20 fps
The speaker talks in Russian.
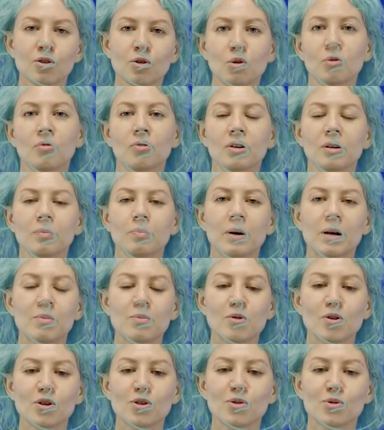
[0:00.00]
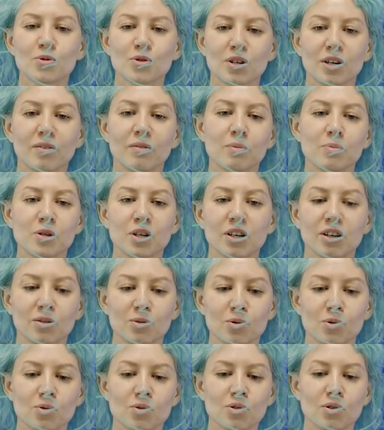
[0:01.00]
но вы поймете уже вообще, как
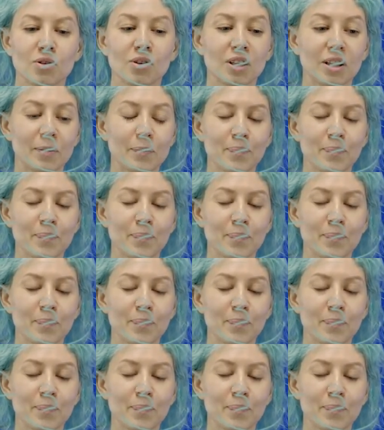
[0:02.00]
все устроено.